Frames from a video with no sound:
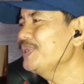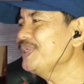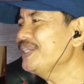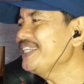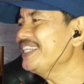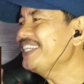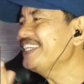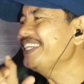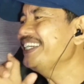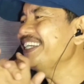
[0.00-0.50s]

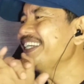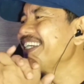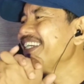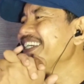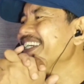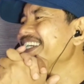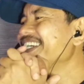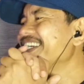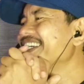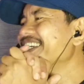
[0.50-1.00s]

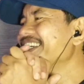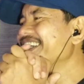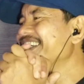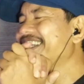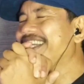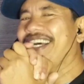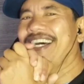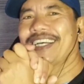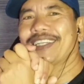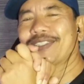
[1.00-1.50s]

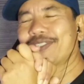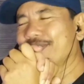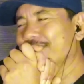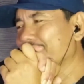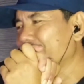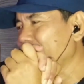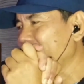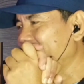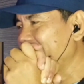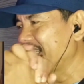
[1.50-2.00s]
Wih,
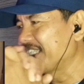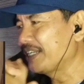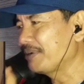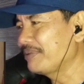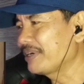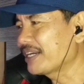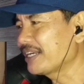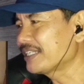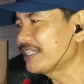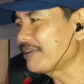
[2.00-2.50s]
langsung terus diajak
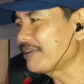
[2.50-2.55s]
makan